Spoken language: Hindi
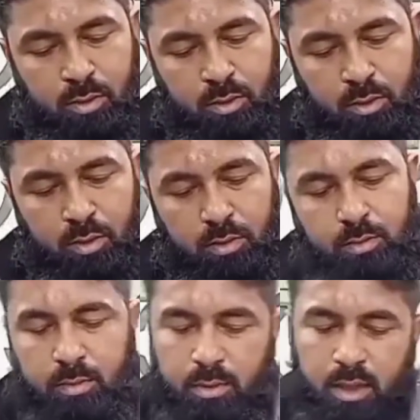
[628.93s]
और
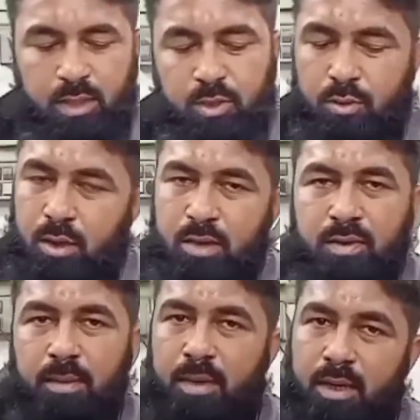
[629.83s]
कैश ऑन
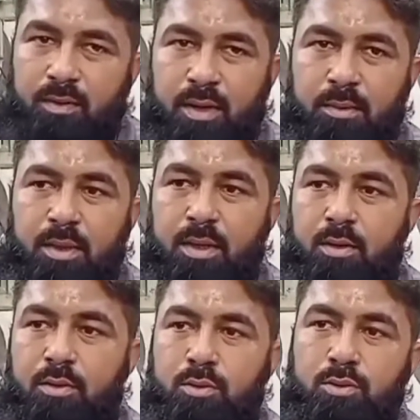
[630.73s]
डिलीवरी हमारे अवेलेबल है
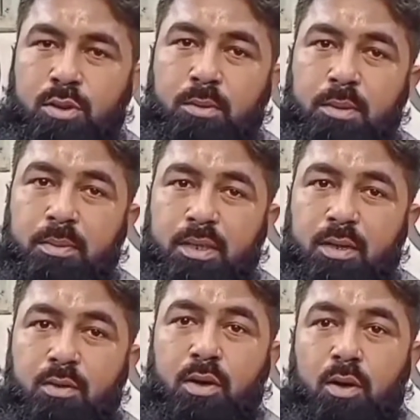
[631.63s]
और दूसरी मैं
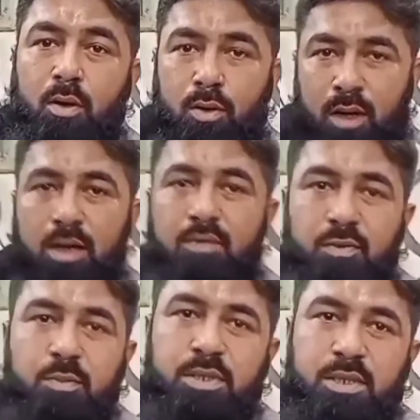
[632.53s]
बताऊँ कि ऑर्डर
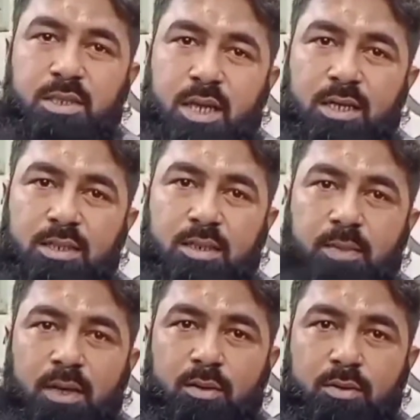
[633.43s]
कन्फर्मेशन चार्जेस
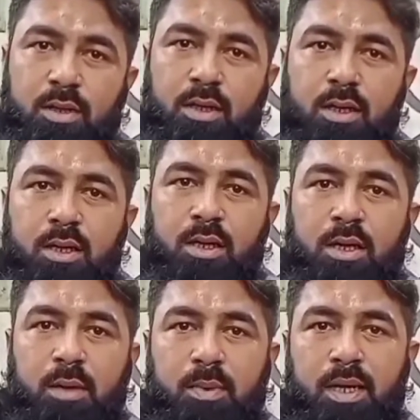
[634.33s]
हमारे होते हैं
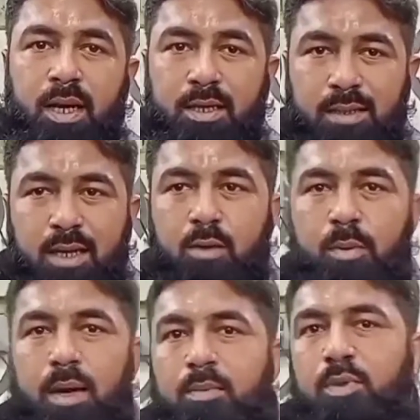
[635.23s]
कि भाई हज़ार
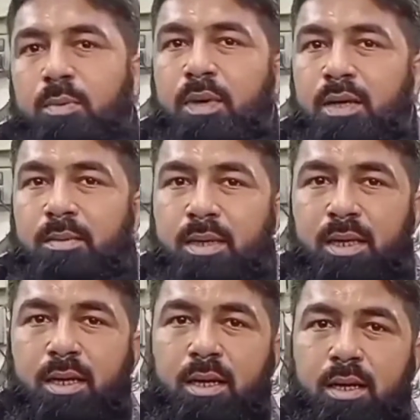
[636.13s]
रुपये आप मुझे पहले
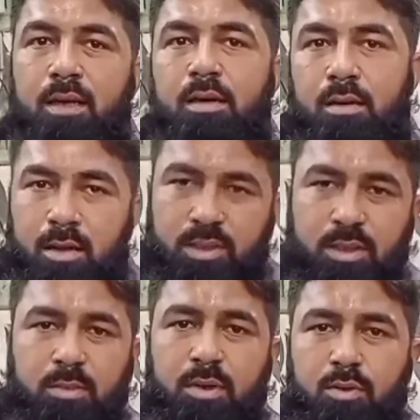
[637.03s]
भेजेंगे
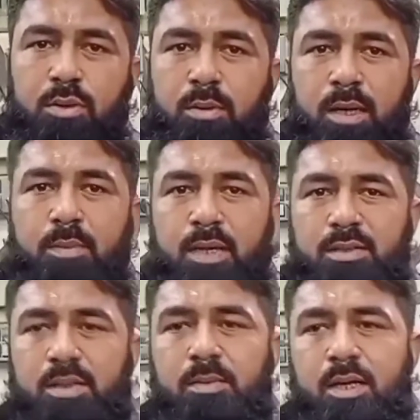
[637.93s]
कस्टमर कुछ हमारे पास
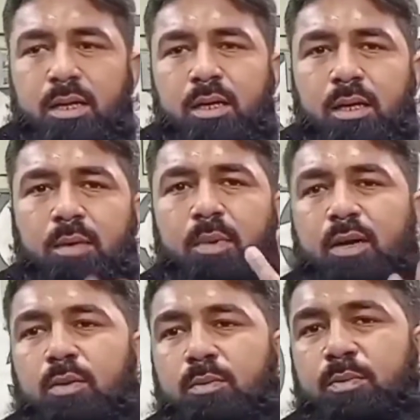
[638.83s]
ऐसे भी हैं
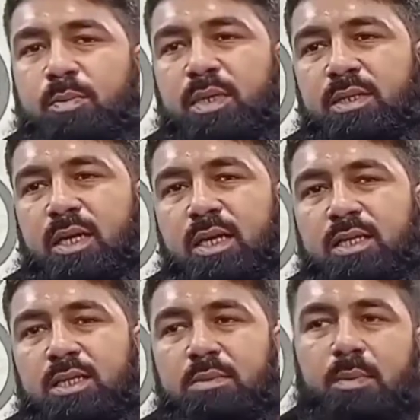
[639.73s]
मेरे को बीस हज़ार की
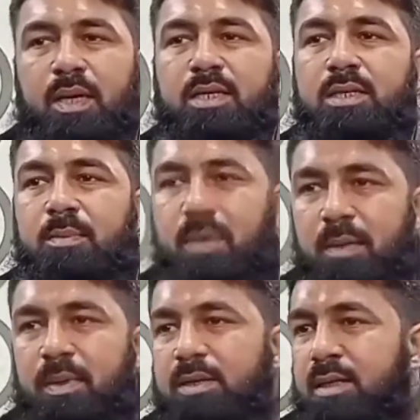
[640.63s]
चीज़ पर पाँच हज़ार
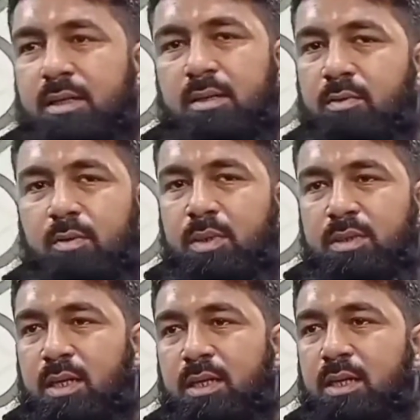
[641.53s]
पहले भेज देते हैं वो
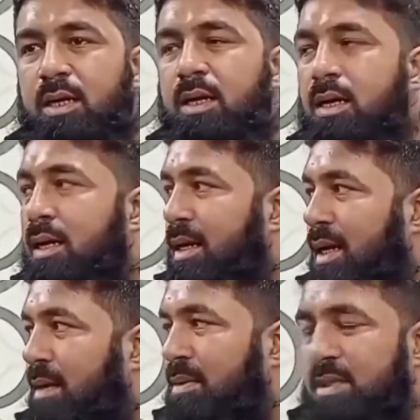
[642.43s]
मसला नहीं
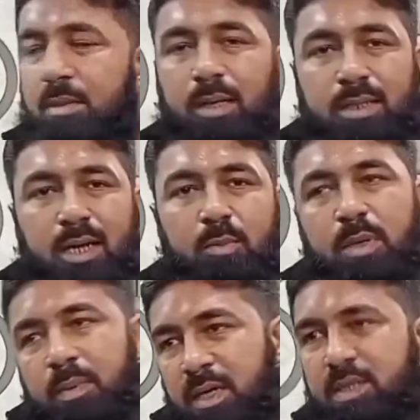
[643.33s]
लेकिन कम अज़ कम हज़ार
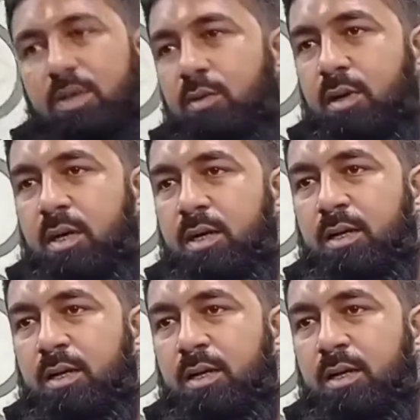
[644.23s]
रुपये भेजने होंगे